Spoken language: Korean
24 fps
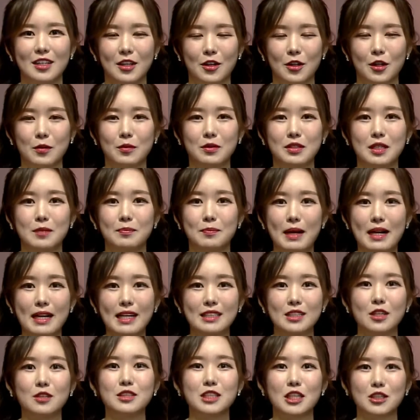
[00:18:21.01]
여러분들
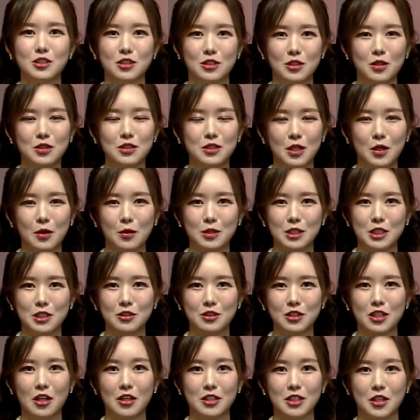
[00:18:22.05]
빨리 선착순으로
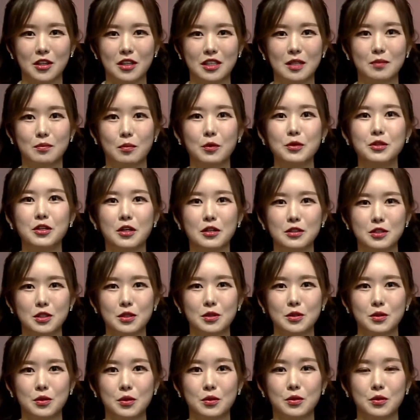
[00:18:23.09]
들어오시고요 저희는
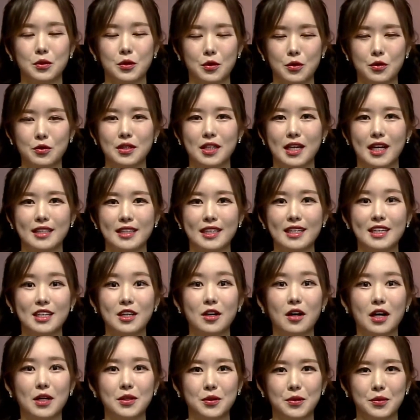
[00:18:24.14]
본격적으로 또 교육 강의
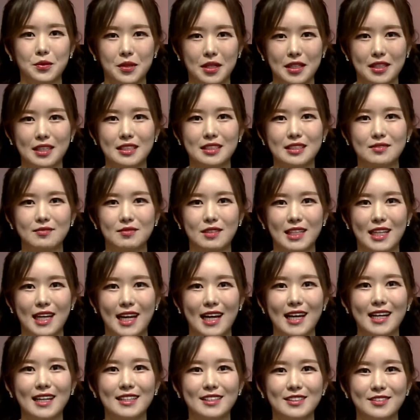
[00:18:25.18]
이어가도록
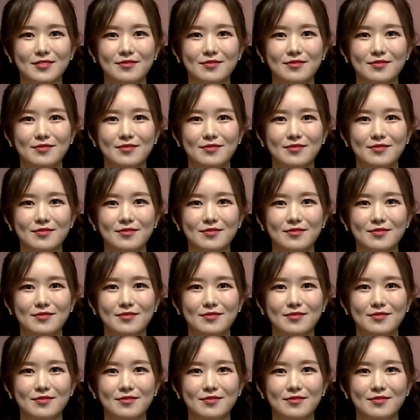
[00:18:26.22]
하겠습니다.